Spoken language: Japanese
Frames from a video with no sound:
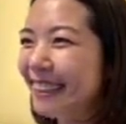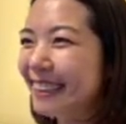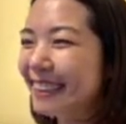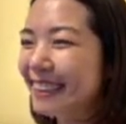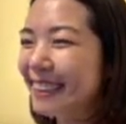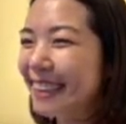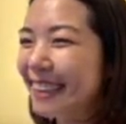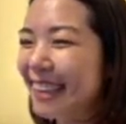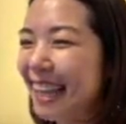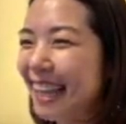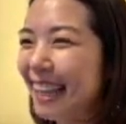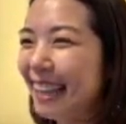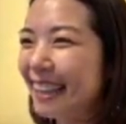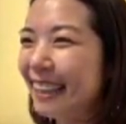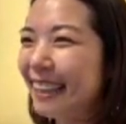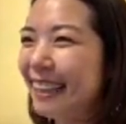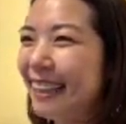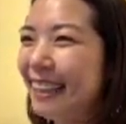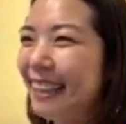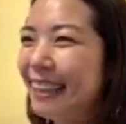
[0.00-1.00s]
さて、
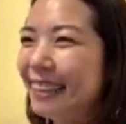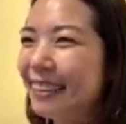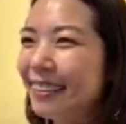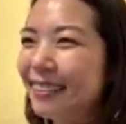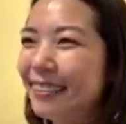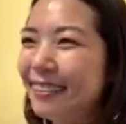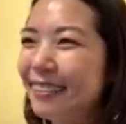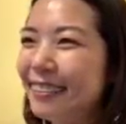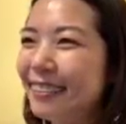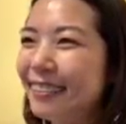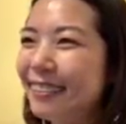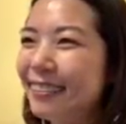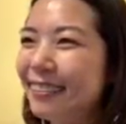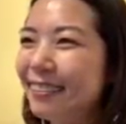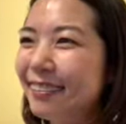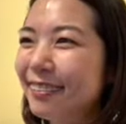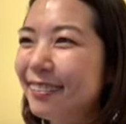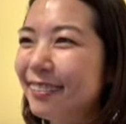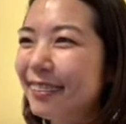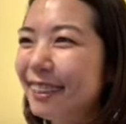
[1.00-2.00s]
えっとちょっと
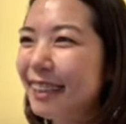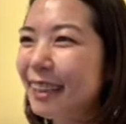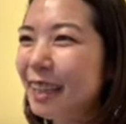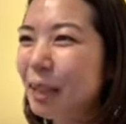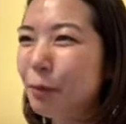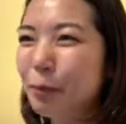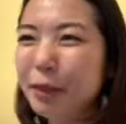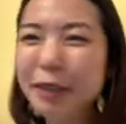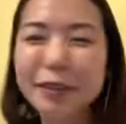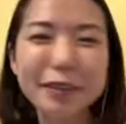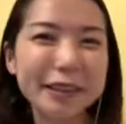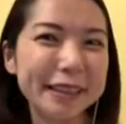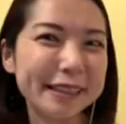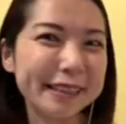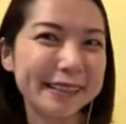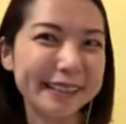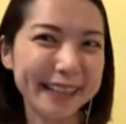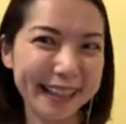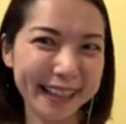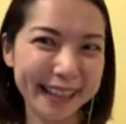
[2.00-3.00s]
この手紙をで
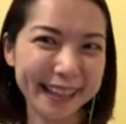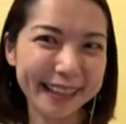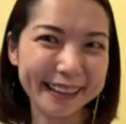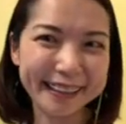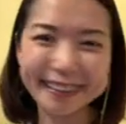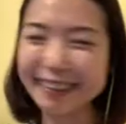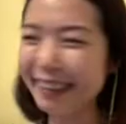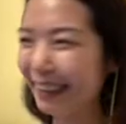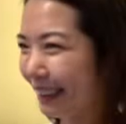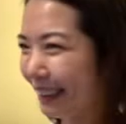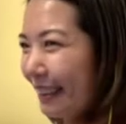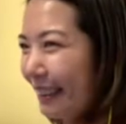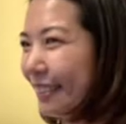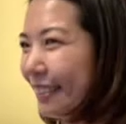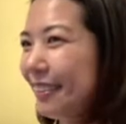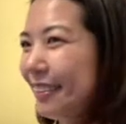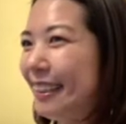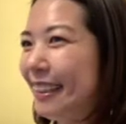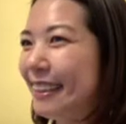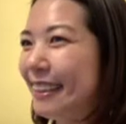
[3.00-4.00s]
すね、
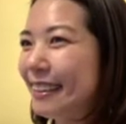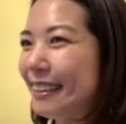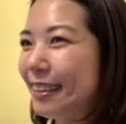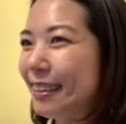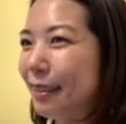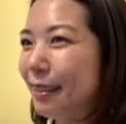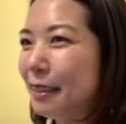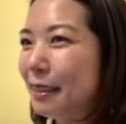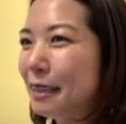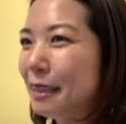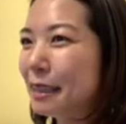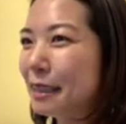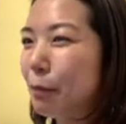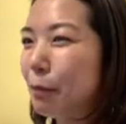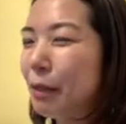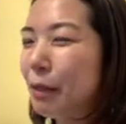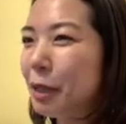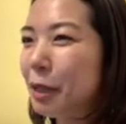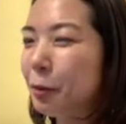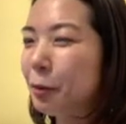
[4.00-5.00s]
これですよ、さ
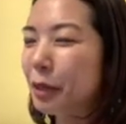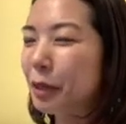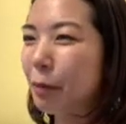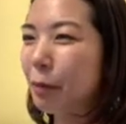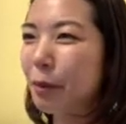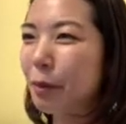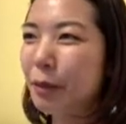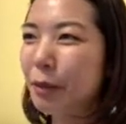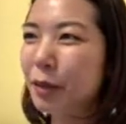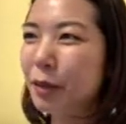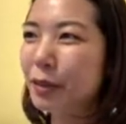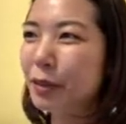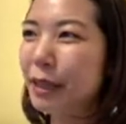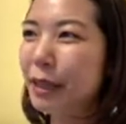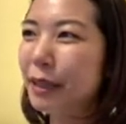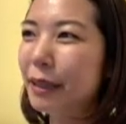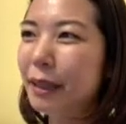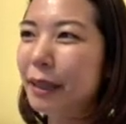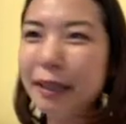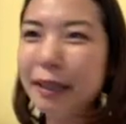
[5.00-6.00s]
まよう旅人
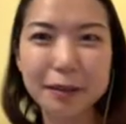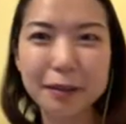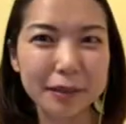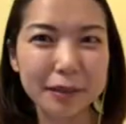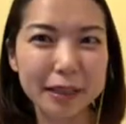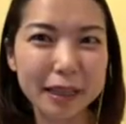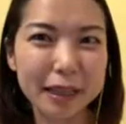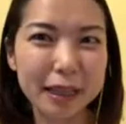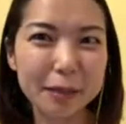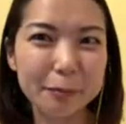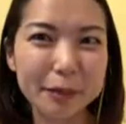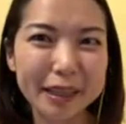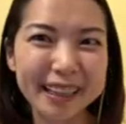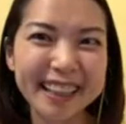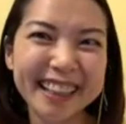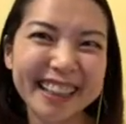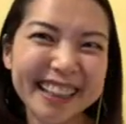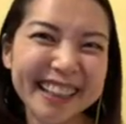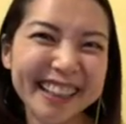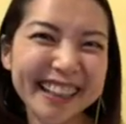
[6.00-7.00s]
さんからの手紙。
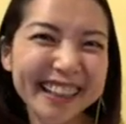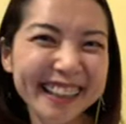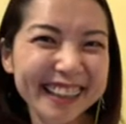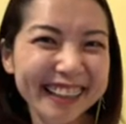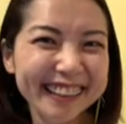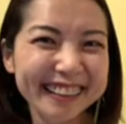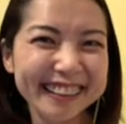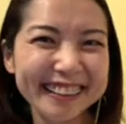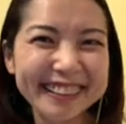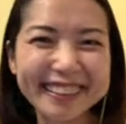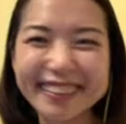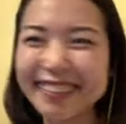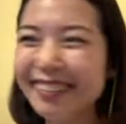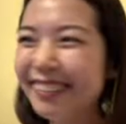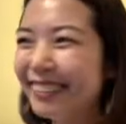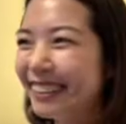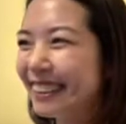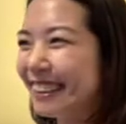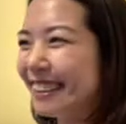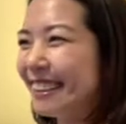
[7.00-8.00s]
ずっと放
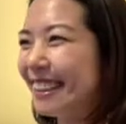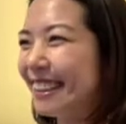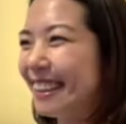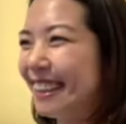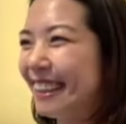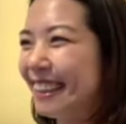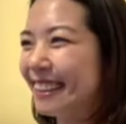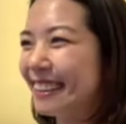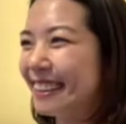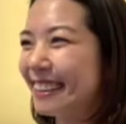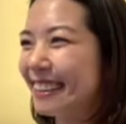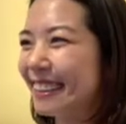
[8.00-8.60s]
置してたやつ。